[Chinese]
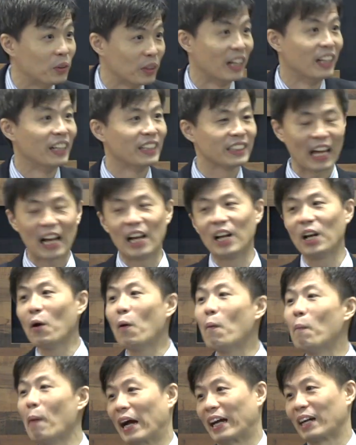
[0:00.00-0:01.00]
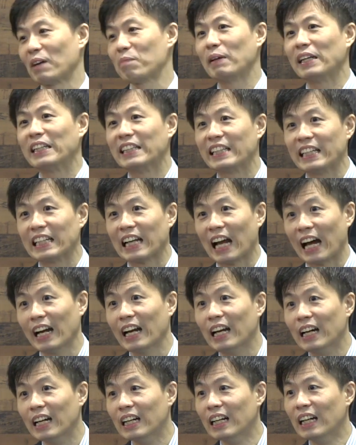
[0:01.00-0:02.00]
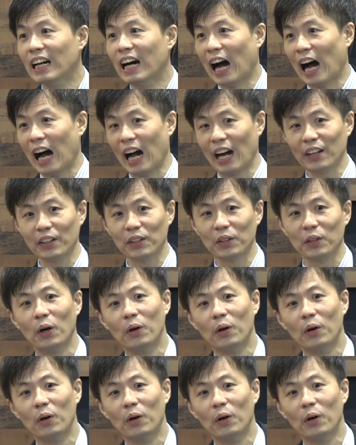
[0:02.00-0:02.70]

带六百个兵丁来，还有